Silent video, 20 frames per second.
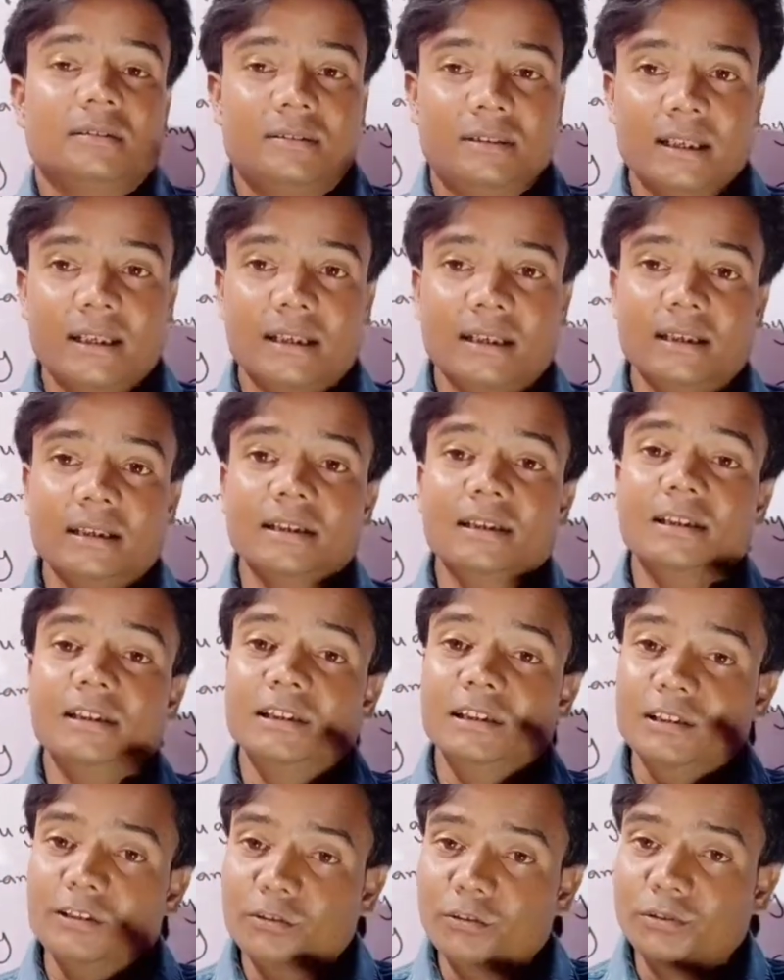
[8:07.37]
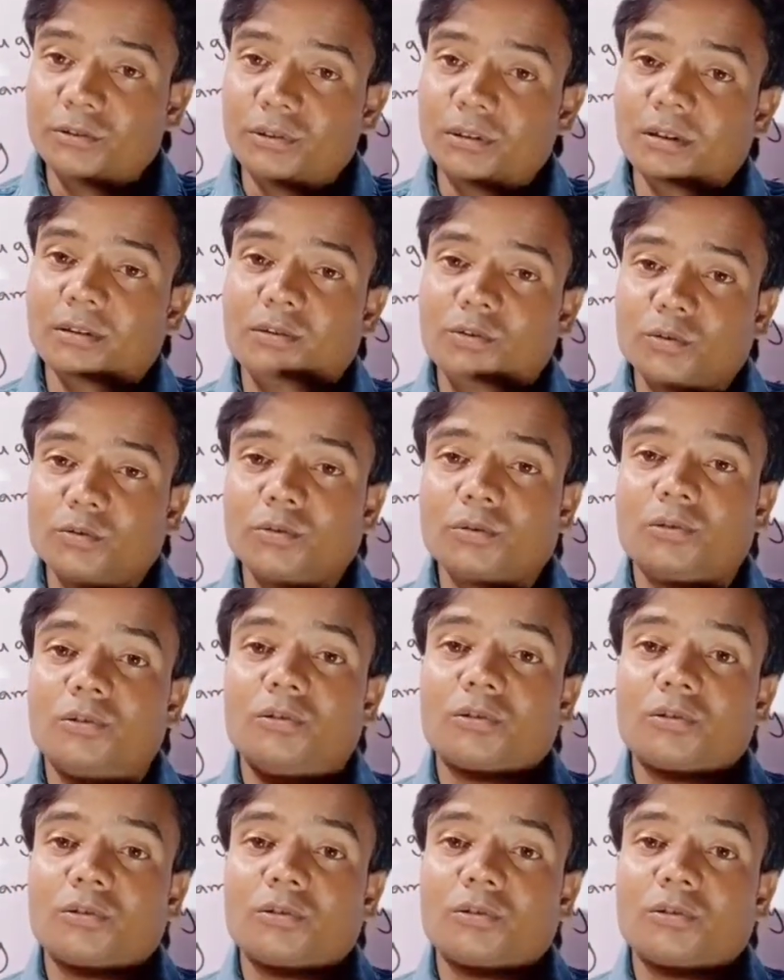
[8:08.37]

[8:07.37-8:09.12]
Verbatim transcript: दे यूज टू